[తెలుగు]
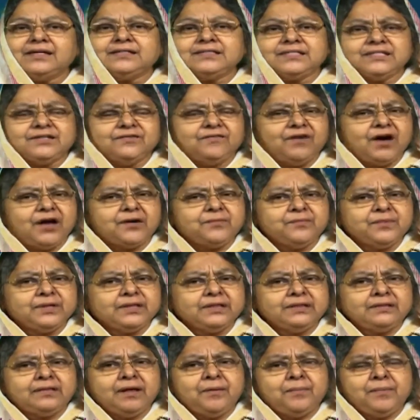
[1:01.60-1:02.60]
గడిచిన
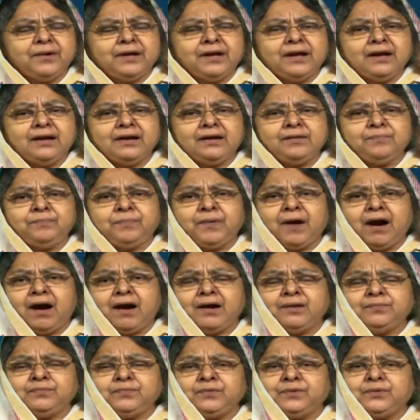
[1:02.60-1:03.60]
వారమంతా మనల్ని
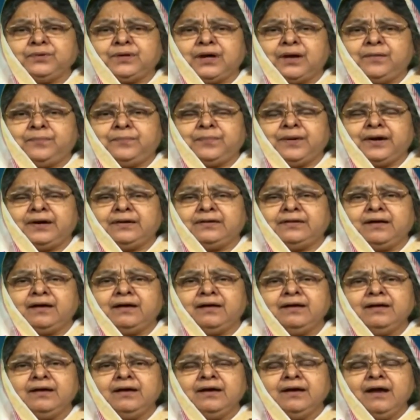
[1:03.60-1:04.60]
ప్రాణంతో కాపాడిన
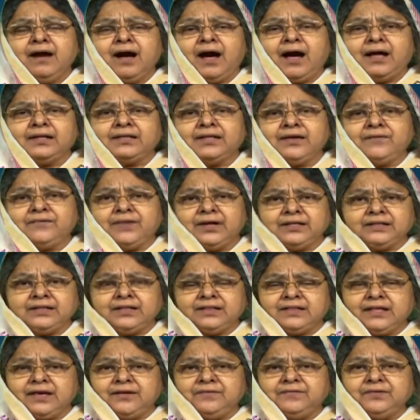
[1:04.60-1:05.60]
ఆ
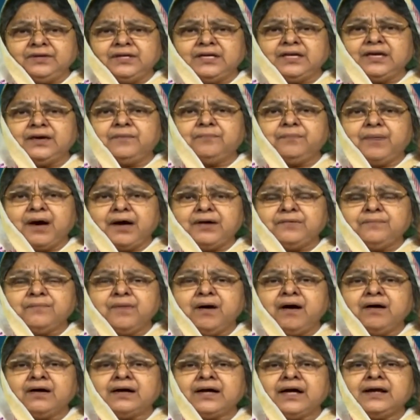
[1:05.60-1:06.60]
దేవాతి దేవునికి
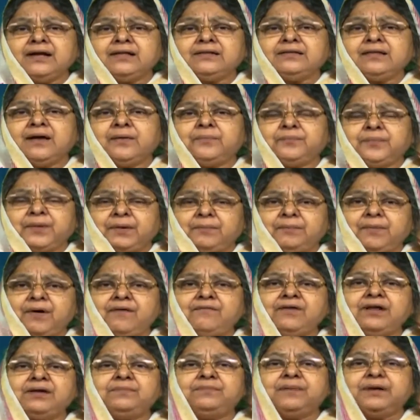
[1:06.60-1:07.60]
మహిమ ఘనత
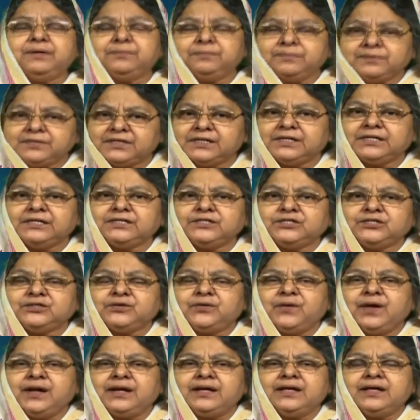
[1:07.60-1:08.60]
ప్రభావాలు మనం
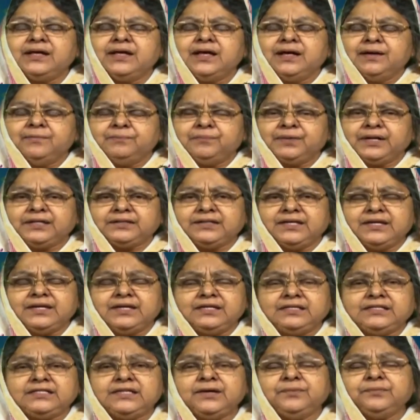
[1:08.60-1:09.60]
చెల్లించుకోవాలి
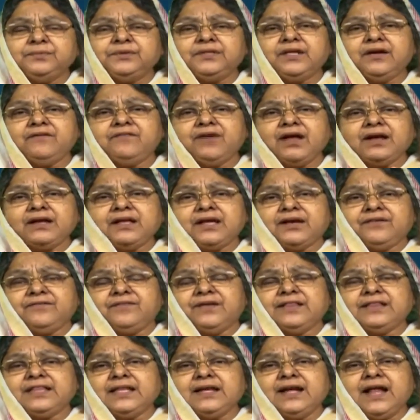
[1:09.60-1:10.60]
ప్రతినిత్యం దేవా నీకు
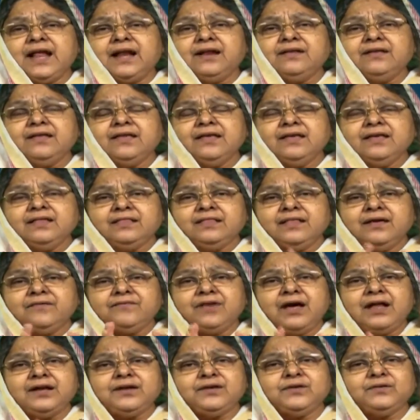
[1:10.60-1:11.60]
వందనాలు
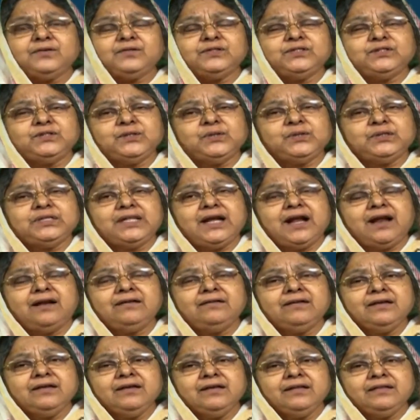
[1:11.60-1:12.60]
దేవా నీకు
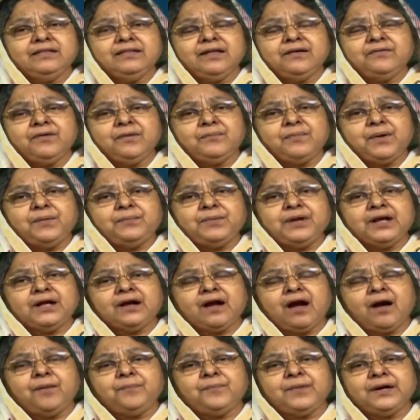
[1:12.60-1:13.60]
స్తోత్రాలు దేవ మమ్మల్ని
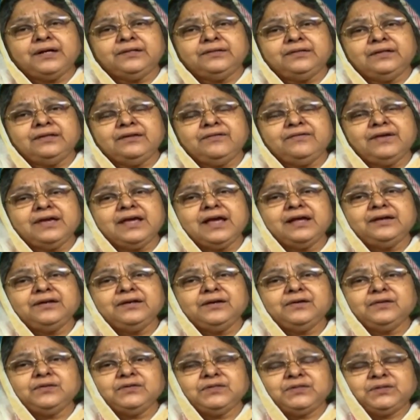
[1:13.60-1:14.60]
కాపాడుతున్నవయ్యా
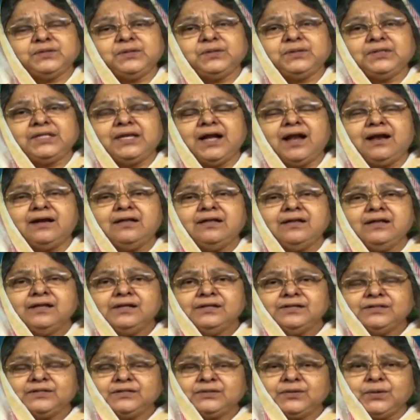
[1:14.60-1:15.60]
నీకు స్తోత్రాలు
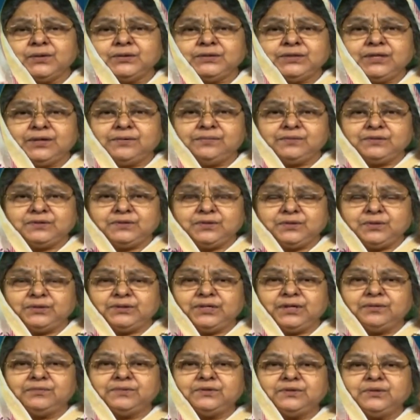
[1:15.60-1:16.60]
స్తోత్రం
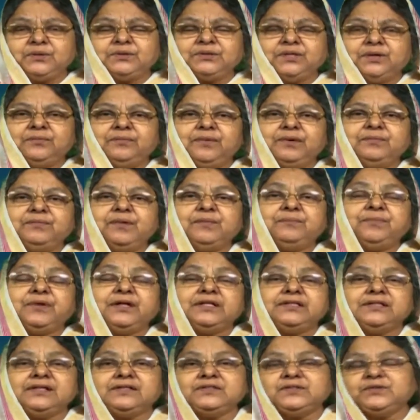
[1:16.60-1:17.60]
స్తోత్రం స్తోత్రం మనం
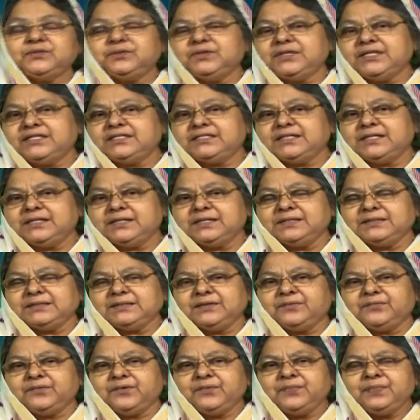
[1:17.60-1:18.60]
ఎప్పుడైతే స్థుతి
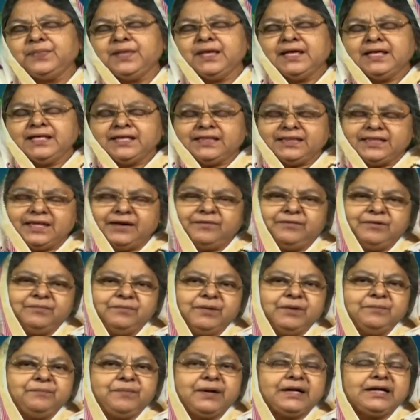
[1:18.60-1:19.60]
చెల్లిస్తామో దేవుడు
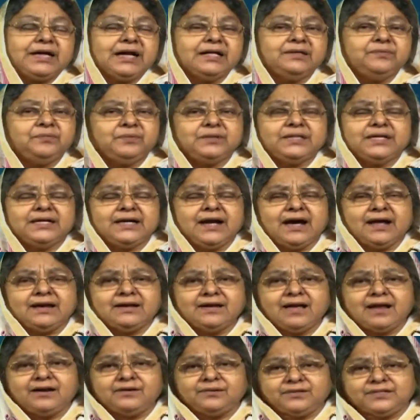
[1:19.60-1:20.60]
మన పట్ల అద్భుత
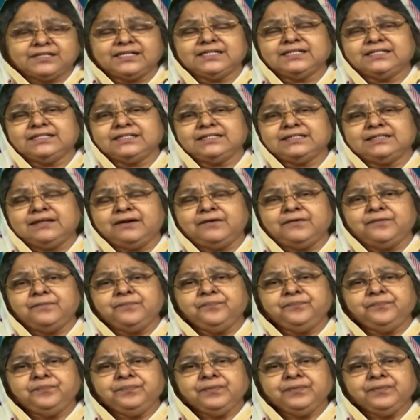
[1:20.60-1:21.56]
కార్యాలు జరిగిస్తాడు